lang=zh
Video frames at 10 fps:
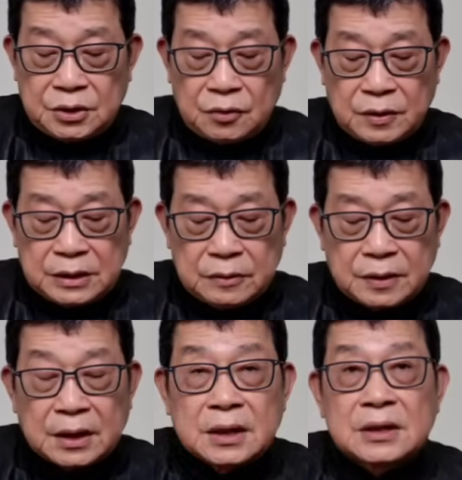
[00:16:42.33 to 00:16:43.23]
中国政
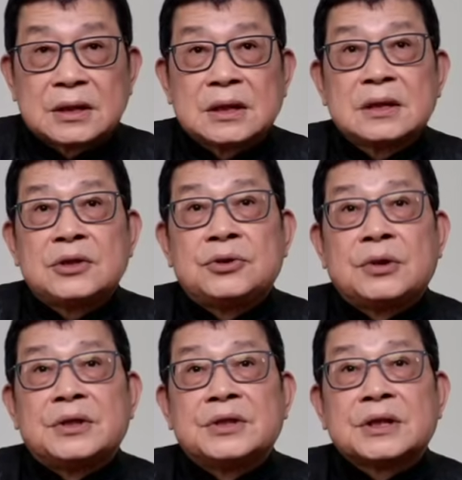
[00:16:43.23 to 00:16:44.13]
府可能只能
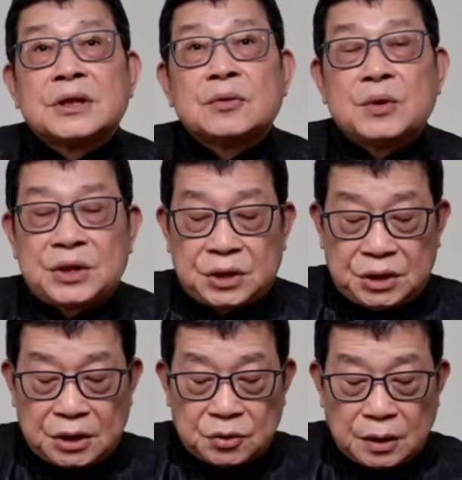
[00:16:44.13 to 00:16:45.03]
选择维持
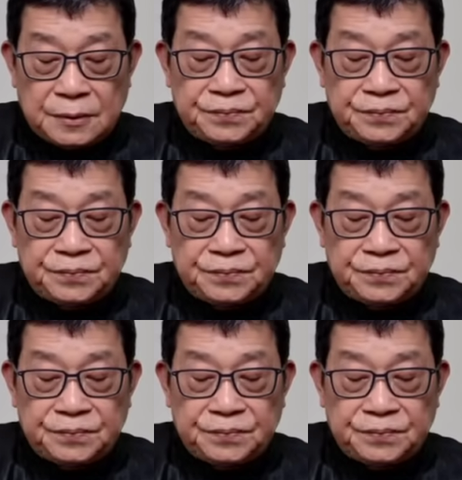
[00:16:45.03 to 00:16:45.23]
现状。